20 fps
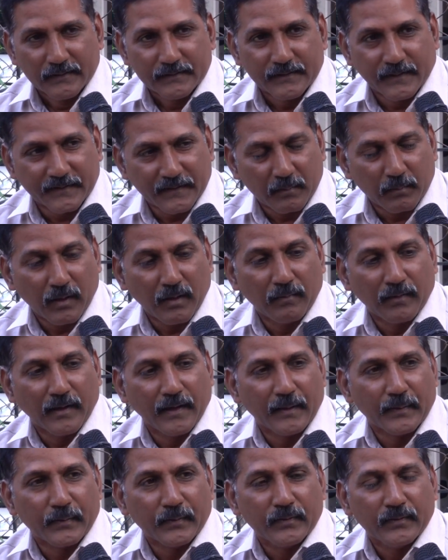చంద్రబాబు
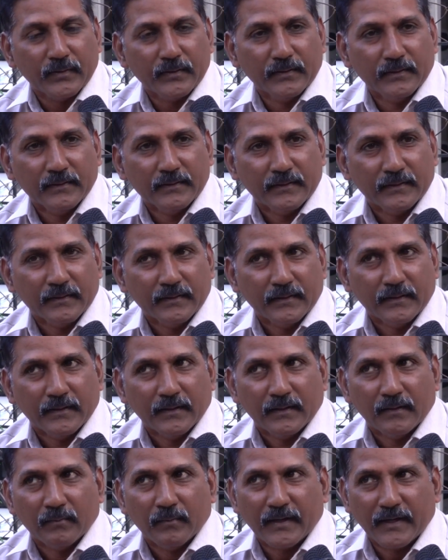గారు
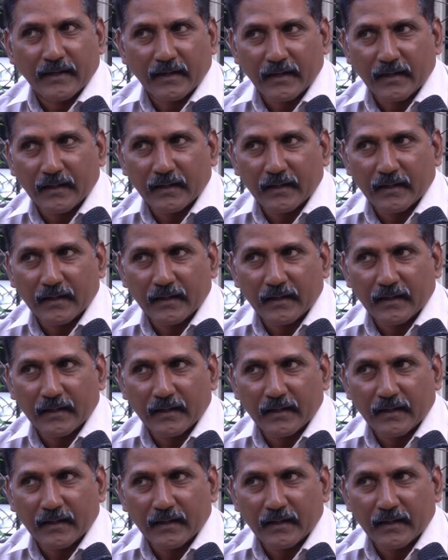మరి